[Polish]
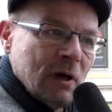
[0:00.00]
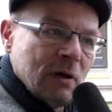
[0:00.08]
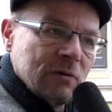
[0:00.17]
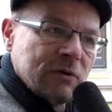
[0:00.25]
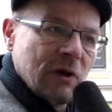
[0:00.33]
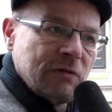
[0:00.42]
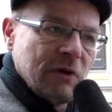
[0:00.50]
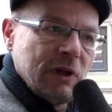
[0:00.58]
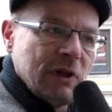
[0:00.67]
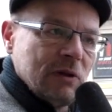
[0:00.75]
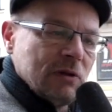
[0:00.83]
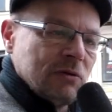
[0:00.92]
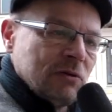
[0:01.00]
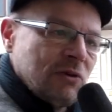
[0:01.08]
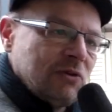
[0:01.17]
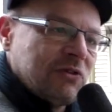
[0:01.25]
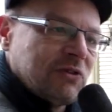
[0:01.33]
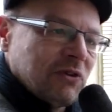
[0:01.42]
No w tej chwili no,
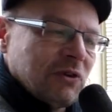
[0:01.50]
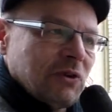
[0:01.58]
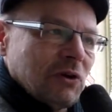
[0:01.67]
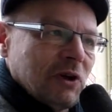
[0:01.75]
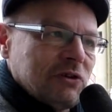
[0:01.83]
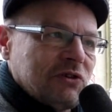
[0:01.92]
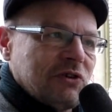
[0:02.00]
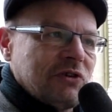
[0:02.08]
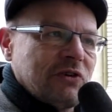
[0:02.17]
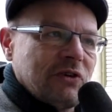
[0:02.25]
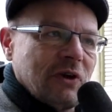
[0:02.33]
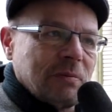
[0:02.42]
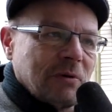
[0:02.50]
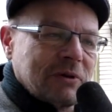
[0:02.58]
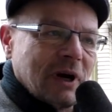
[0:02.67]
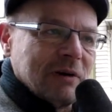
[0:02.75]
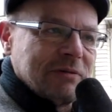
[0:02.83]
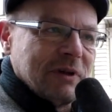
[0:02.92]
nic dodać nie
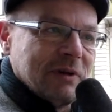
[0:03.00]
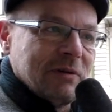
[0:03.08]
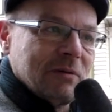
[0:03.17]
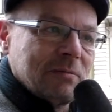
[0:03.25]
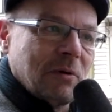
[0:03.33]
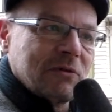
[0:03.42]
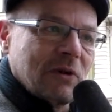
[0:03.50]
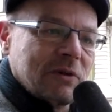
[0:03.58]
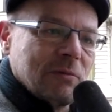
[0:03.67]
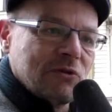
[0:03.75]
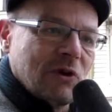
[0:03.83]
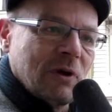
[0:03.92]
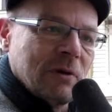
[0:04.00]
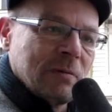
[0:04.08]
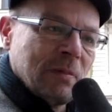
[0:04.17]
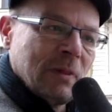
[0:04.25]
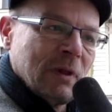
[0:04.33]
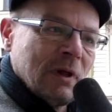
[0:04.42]
potrafię, no, poza tym, że
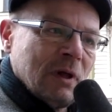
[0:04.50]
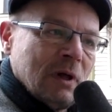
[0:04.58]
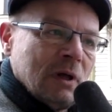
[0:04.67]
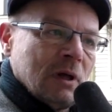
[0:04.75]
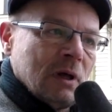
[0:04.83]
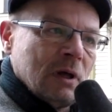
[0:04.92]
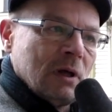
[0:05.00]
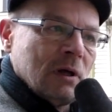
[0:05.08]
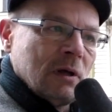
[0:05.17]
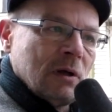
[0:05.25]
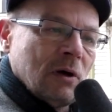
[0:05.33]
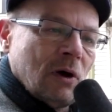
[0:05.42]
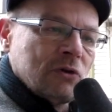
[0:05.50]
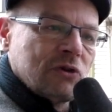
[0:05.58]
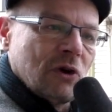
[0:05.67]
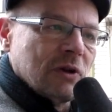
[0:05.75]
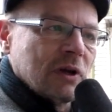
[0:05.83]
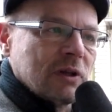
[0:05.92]
y,
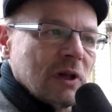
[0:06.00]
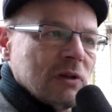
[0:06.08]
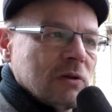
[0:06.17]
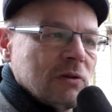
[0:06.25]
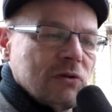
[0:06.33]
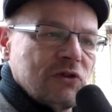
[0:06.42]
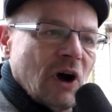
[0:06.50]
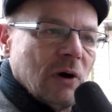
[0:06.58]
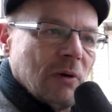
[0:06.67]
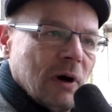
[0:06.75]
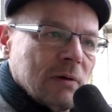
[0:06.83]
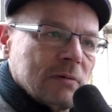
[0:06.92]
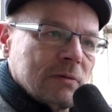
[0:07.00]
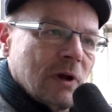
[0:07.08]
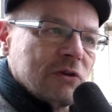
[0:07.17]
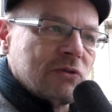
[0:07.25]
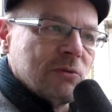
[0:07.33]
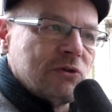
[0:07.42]
ośrodek ten działa w
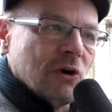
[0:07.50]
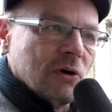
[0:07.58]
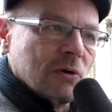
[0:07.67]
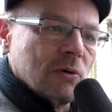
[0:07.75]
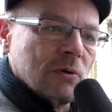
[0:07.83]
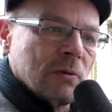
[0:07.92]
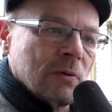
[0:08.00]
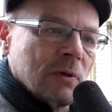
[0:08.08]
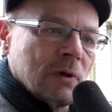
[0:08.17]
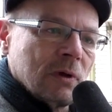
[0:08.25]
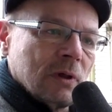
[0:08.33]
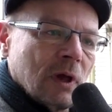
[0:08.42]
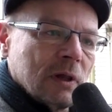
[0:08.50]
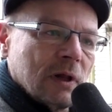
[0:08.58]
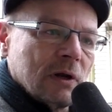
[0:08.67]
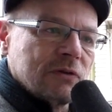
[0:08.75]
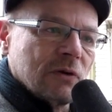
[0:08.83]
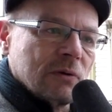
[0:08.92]
dalszym ciągu, y,
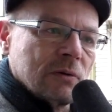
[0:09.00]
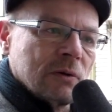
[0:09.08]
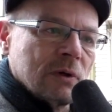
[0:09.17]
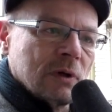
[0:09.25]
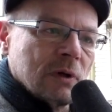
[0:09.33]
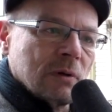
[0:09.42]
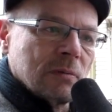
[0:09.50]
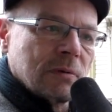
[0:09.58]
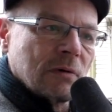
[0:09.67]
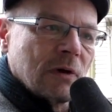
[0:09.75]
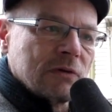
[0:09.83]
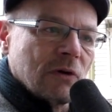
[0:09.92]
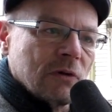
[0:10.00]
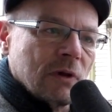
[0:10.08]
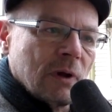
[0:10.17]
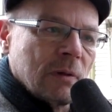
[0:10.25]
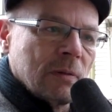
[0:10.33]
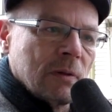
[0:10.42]
nadal są y,
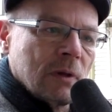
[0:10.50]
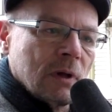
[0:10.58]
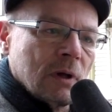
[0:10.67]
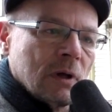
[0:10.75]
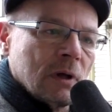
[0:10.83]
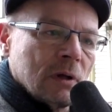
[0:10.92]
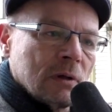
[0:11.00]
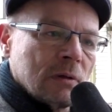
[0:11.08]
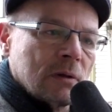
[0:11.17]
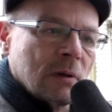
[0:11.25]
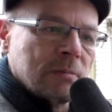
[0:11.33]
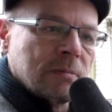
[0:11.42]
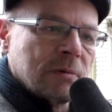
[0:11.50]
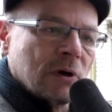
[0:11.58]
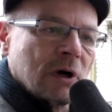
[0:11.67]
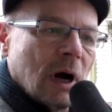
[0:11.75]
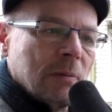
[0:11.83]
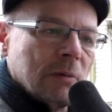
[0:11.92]
prowadzone y, te
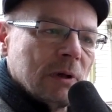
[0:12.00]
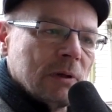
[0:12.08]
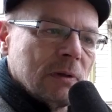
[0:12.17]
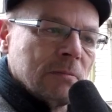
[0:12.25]
programy.